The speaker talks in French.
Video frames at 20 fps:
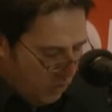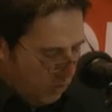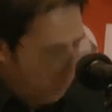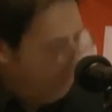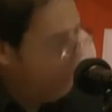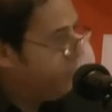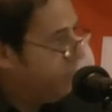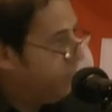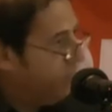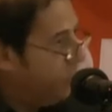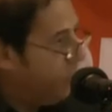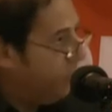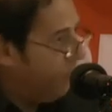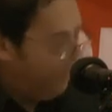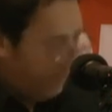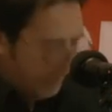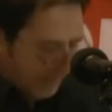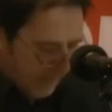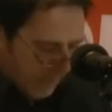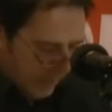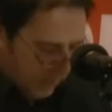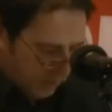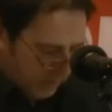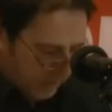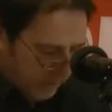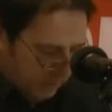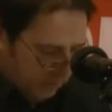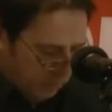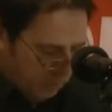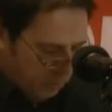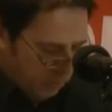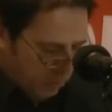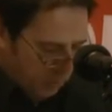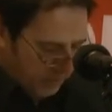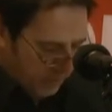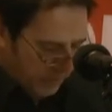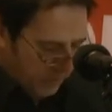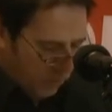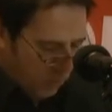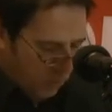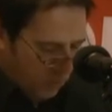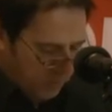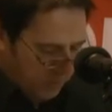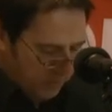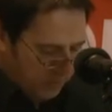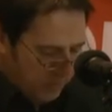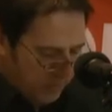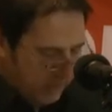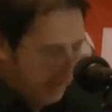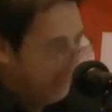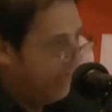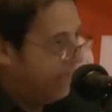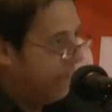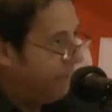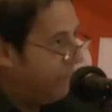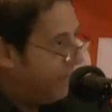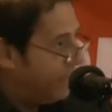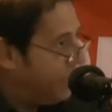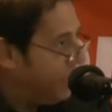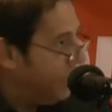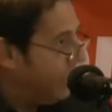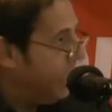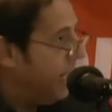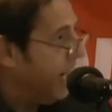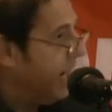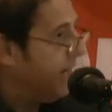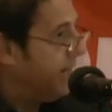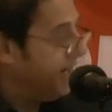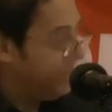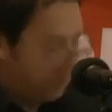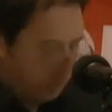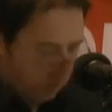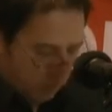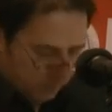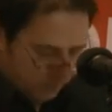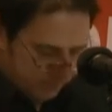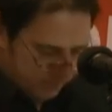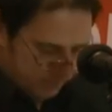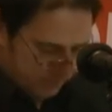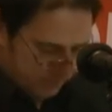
nous pourrions mettre à contribution des groupes qui appartiennent à la nation.